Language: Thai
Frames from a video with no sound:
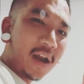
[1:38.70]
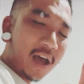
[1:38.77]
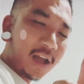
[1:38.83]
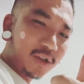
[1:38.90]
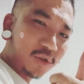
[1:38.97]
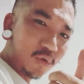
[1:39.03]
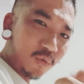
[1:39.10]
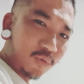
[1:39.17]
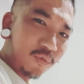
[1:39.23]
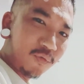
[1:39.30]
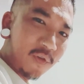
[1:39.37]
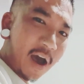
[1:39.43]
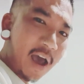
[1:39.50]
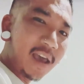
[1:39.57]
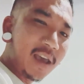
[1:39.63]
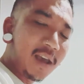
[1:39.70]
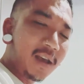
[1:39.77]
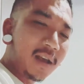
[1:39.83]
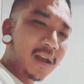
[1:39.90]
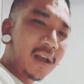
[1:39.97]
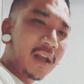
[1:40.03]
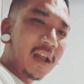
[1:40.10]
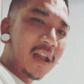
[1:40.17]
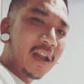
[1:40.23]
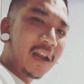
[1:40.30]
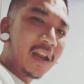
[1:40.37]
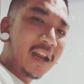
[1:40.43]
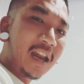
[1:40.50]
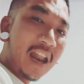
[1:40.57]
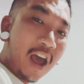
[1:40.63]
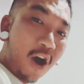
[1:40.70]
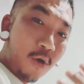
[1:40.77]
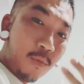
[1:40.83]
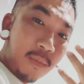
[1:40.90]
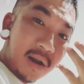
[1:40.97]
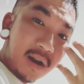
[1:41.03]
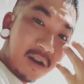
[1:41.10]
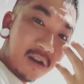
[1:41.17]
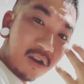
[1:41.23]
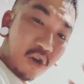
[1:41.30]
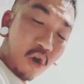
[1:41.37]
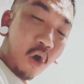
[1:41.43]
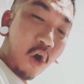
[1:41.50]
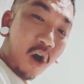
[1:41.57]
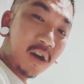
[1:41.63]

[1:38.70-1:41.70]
วันนี้ผมอยากหลีกเลี่ยง ผมไม่เป็นตัวเองแล้